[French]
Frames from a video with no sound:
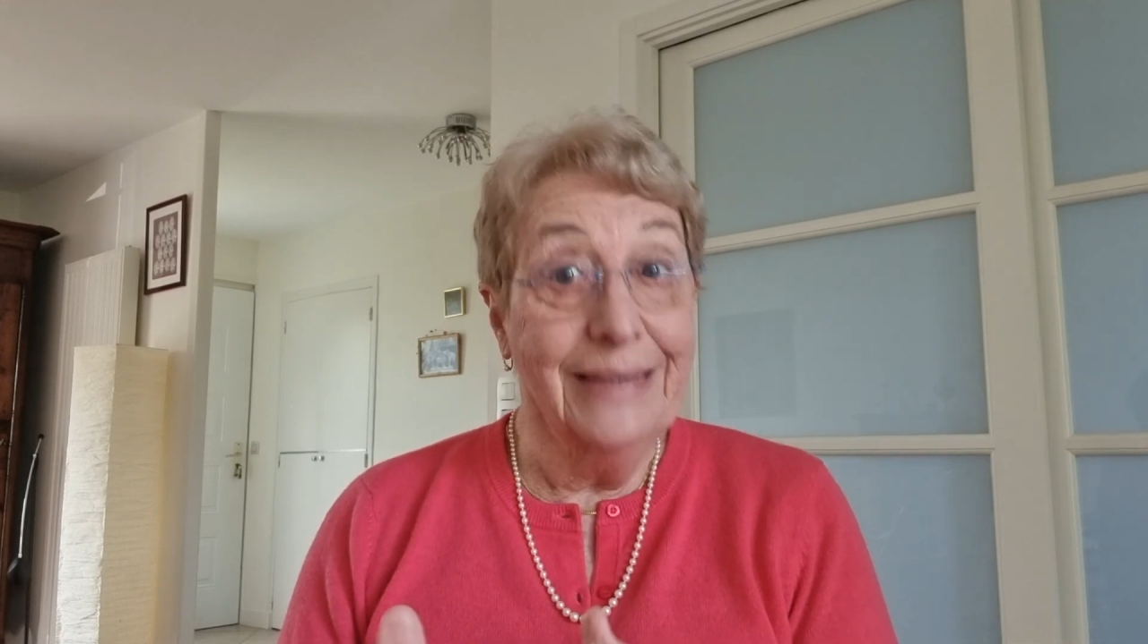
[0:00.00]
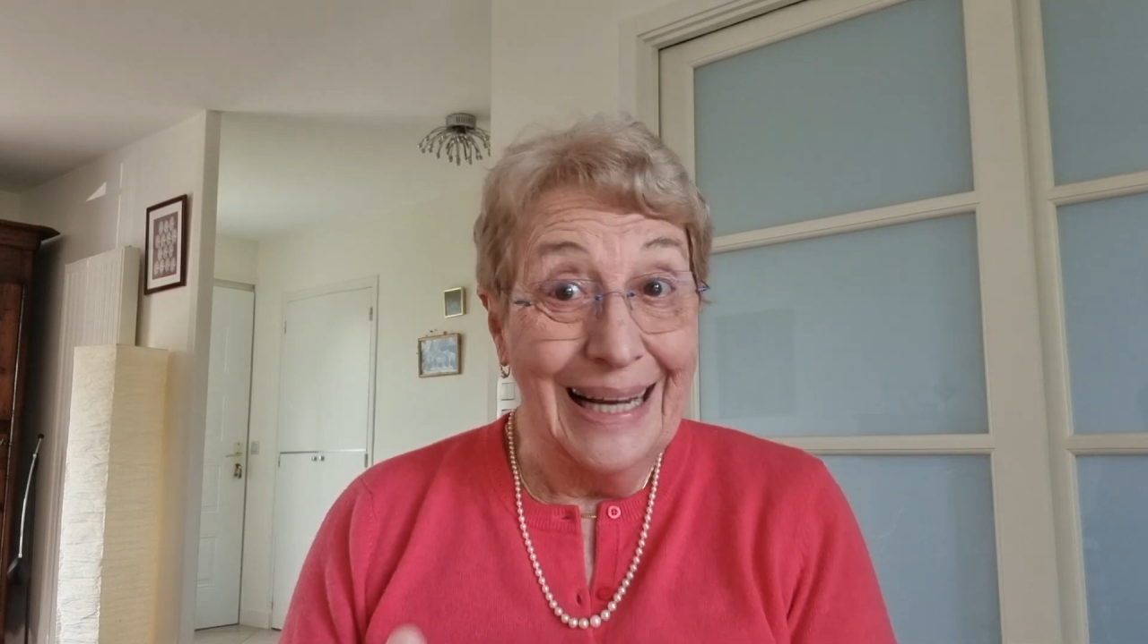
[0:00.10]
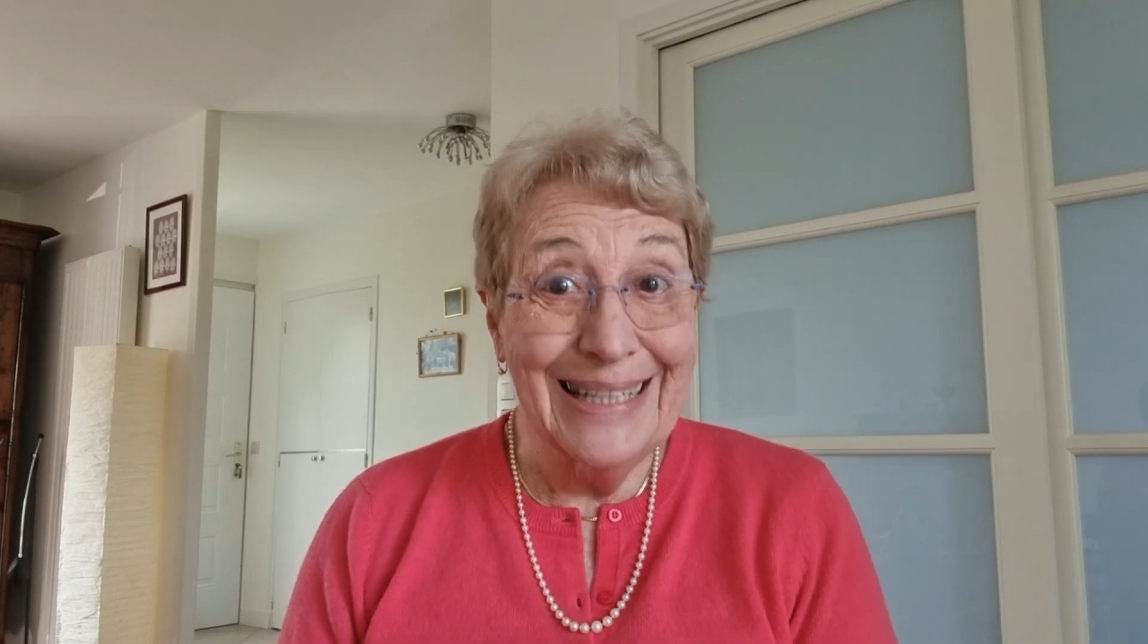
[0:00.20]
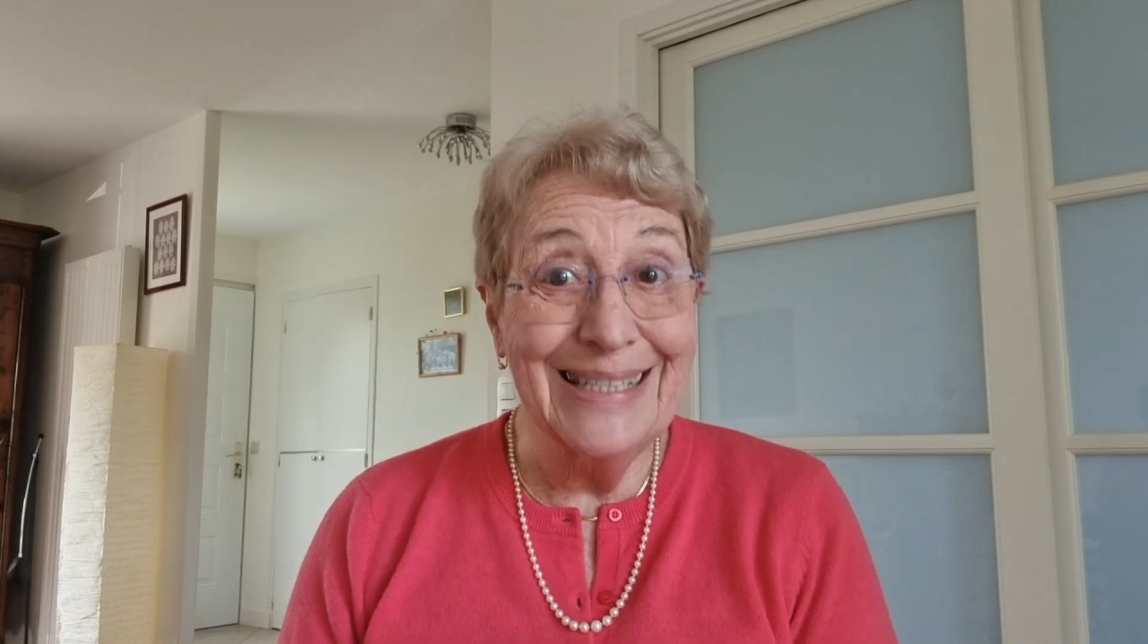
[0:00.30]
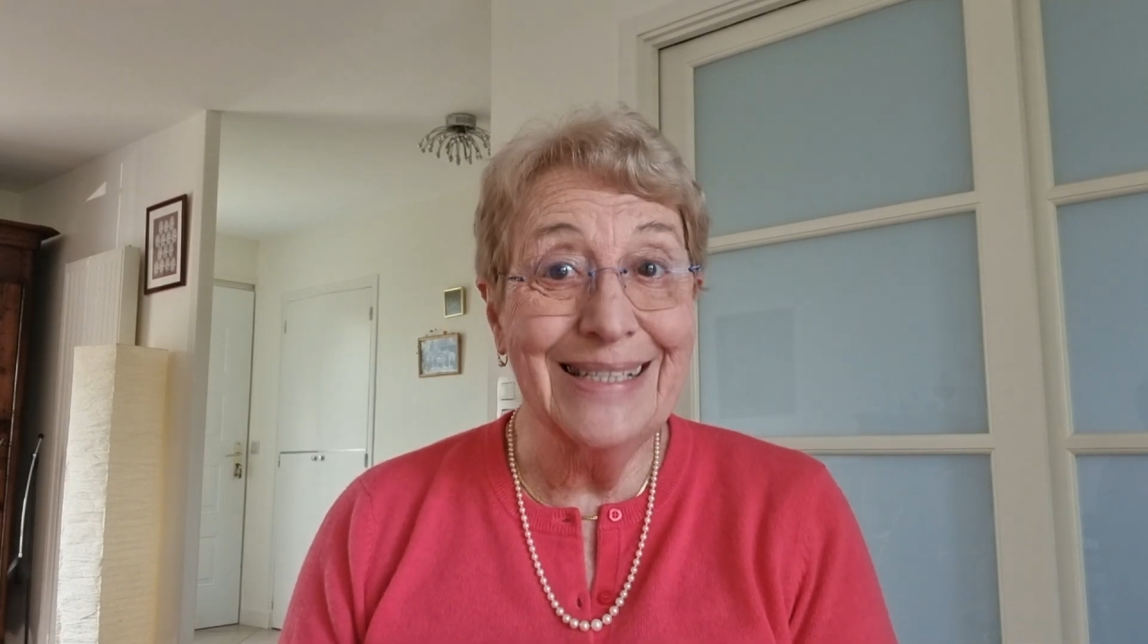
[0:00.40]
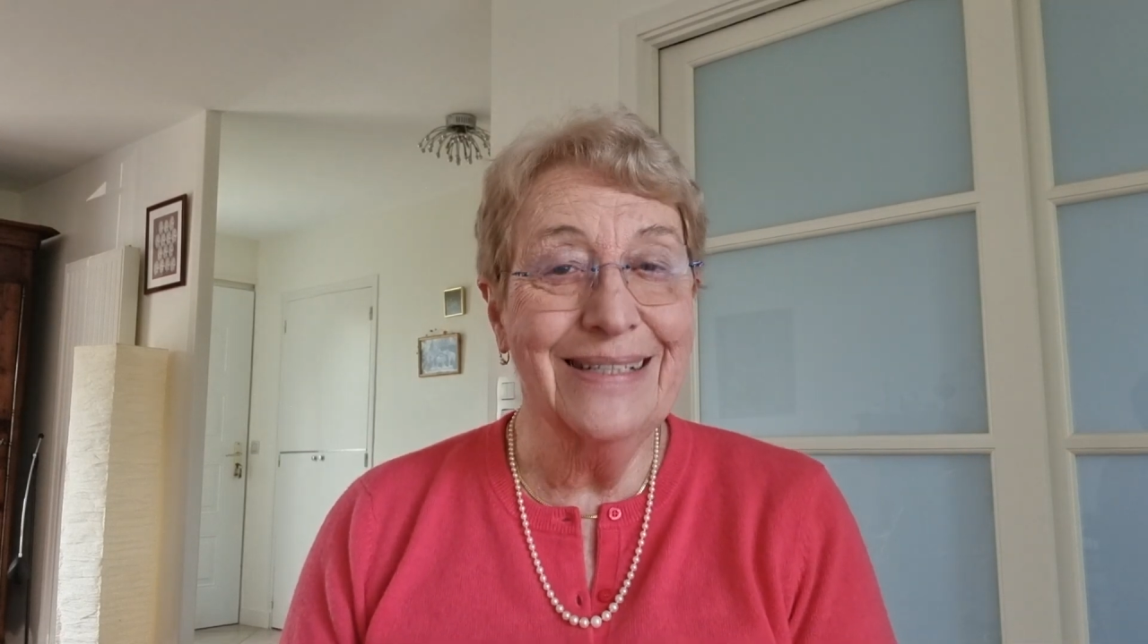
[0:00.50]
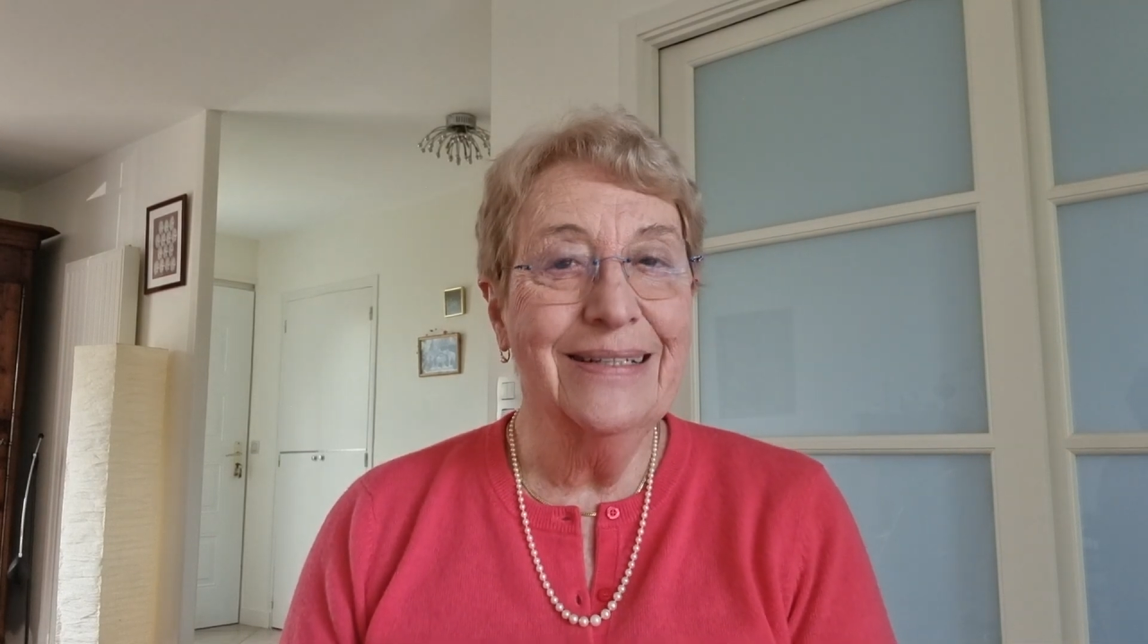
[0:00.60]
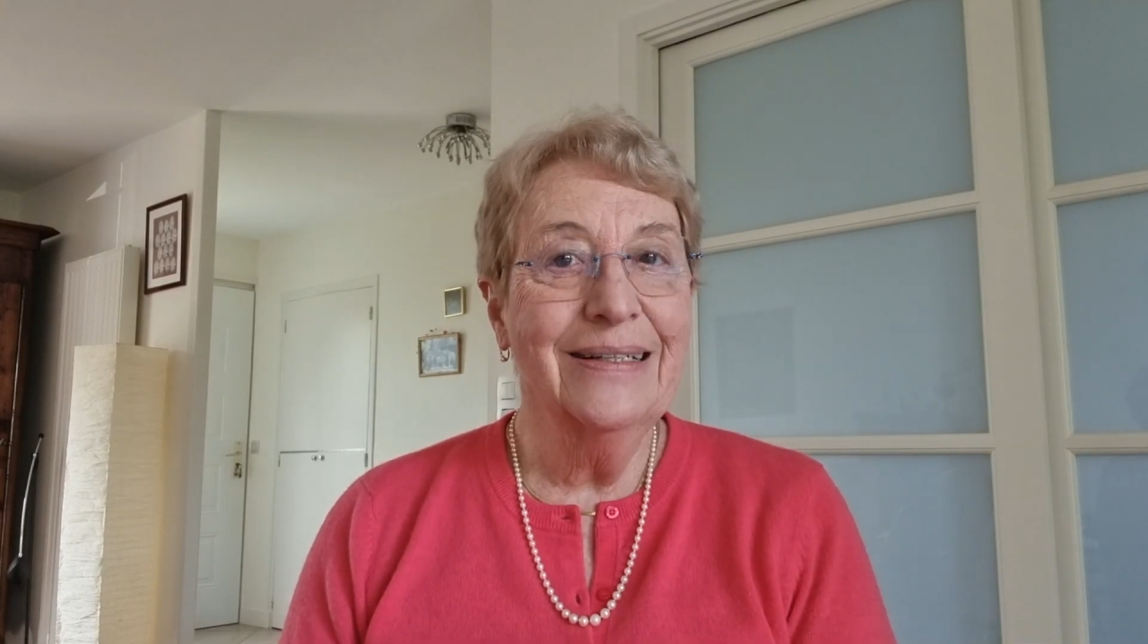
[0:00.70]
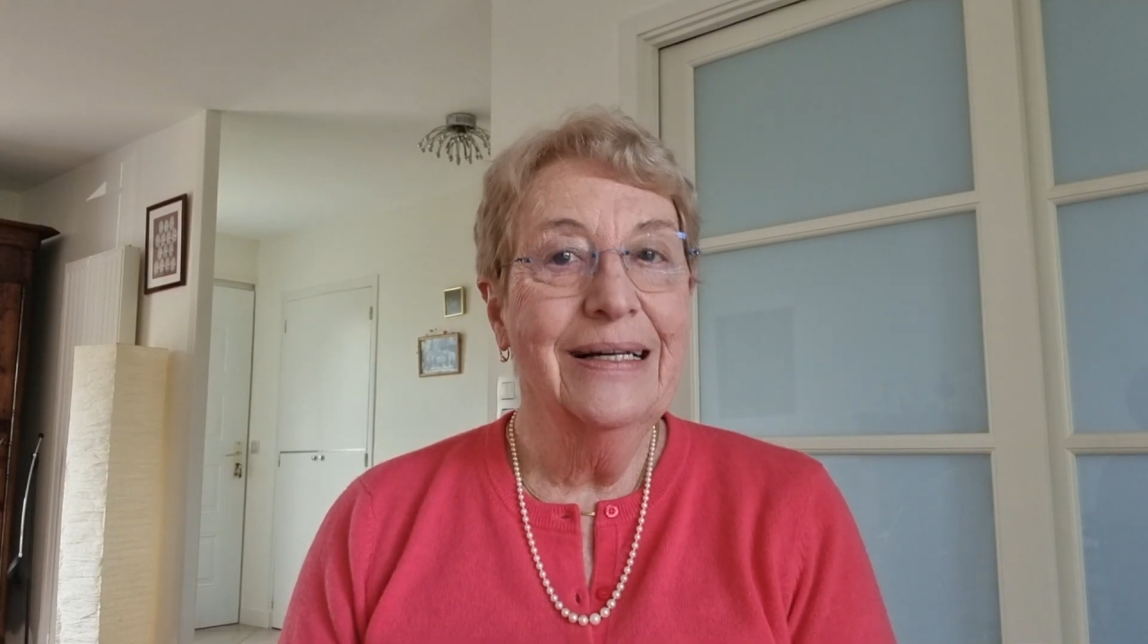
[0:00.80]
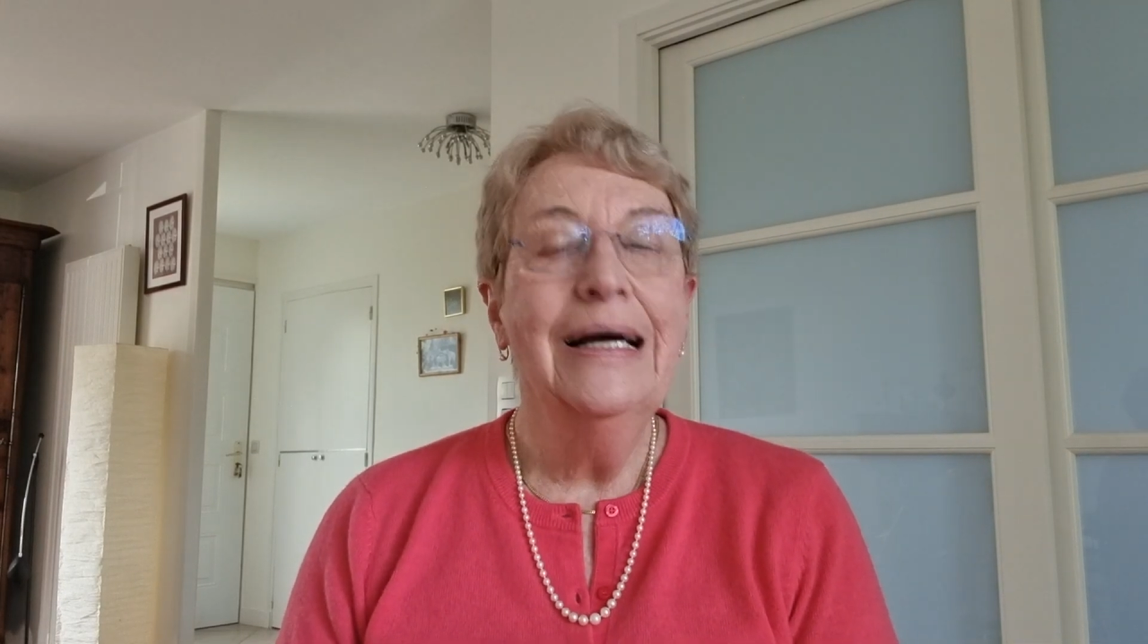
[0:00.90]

texte,